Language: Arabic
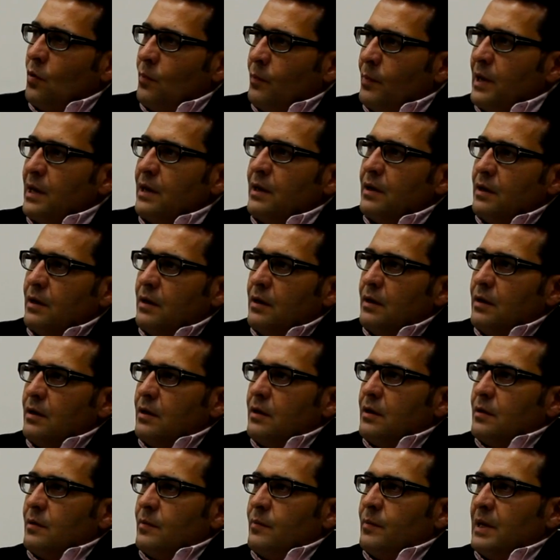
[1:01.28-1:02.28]
من
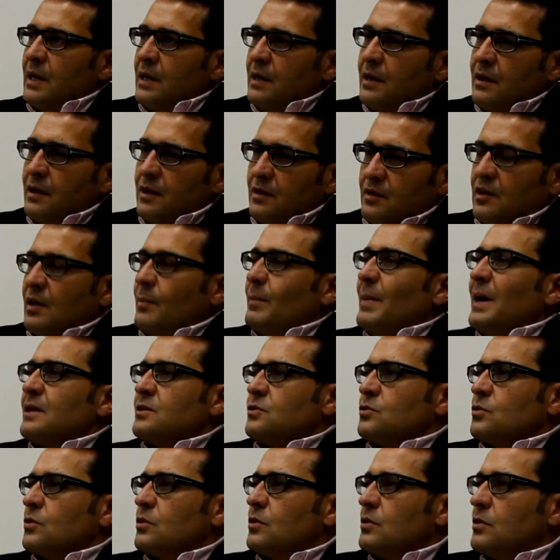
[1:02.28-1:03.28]
من
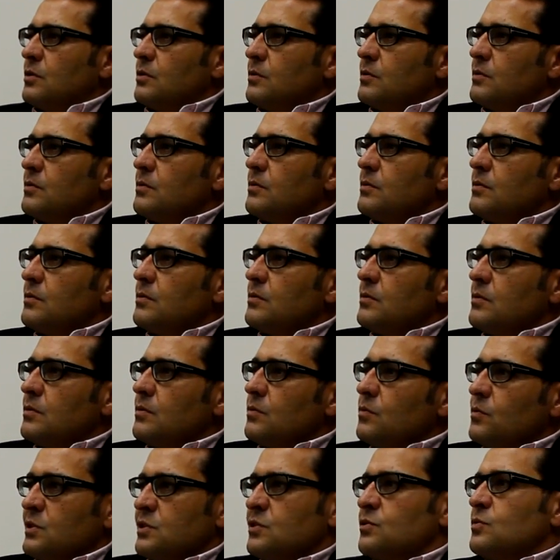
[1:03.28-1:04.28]
التماسك
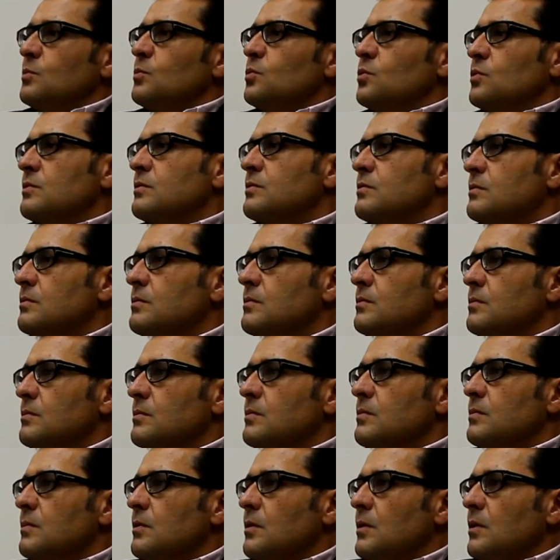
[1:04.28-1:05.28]
والصمود
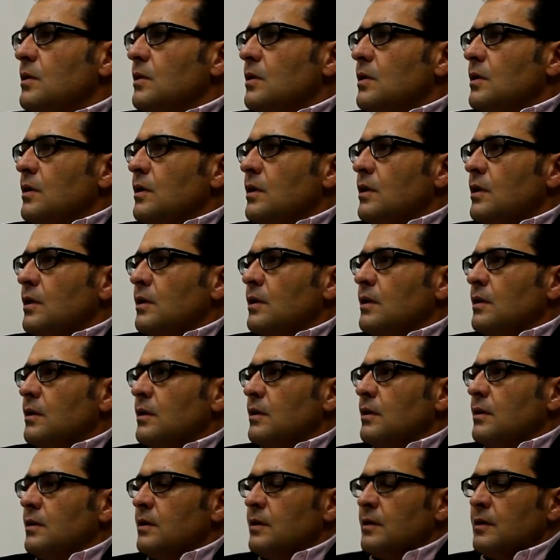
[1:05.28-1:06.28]

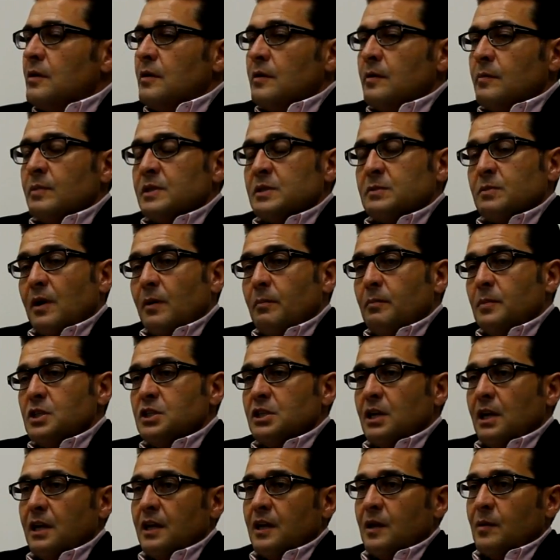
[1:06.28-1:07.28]
أه، بس ما
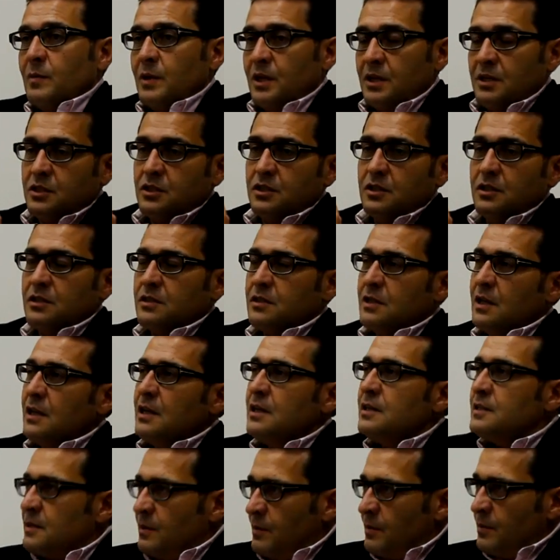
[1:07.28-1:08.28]
اخبيش عليك من 20
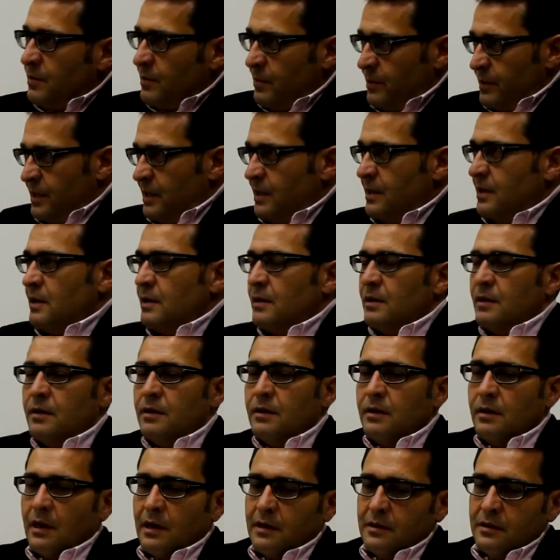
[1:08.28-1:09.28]
سنه زي ما بدينا
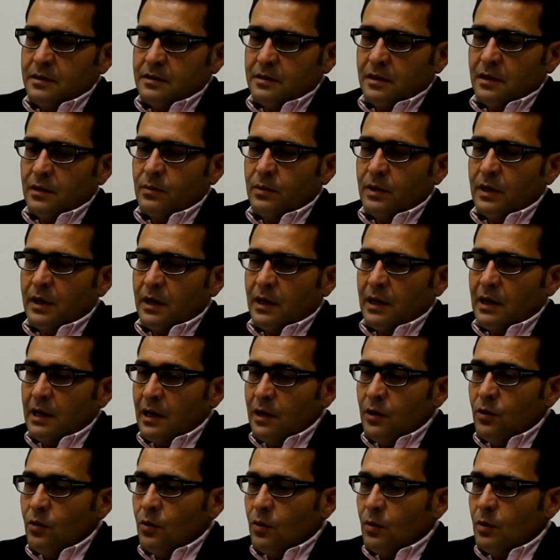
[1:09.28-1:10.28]
الحديث انا وياك
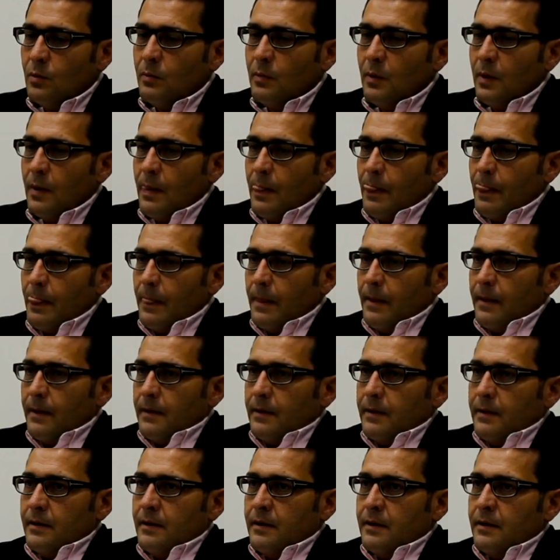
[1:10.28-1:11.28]
لليوم
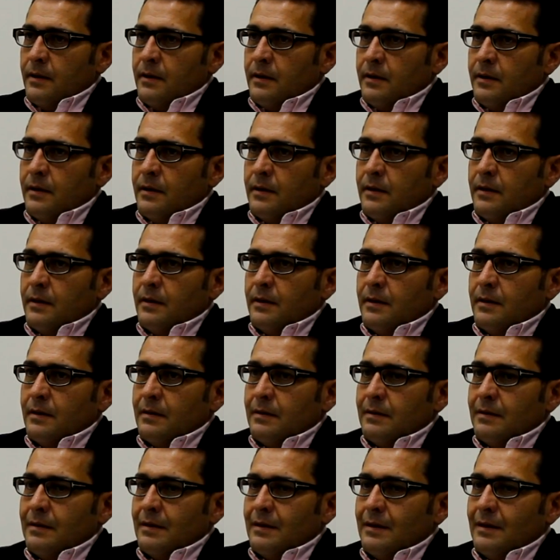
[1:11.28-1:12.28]

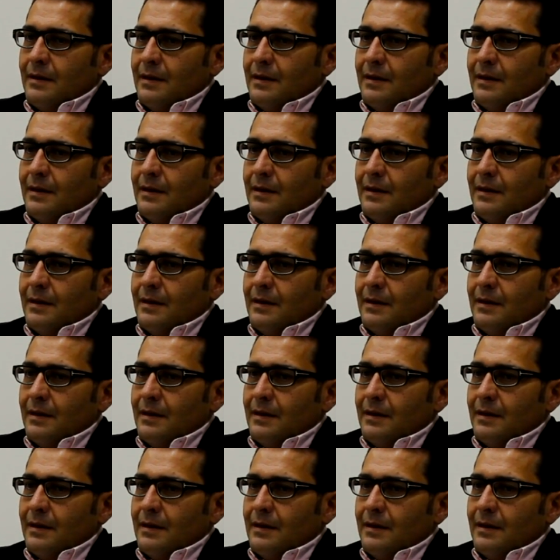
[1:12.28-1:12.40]
أه،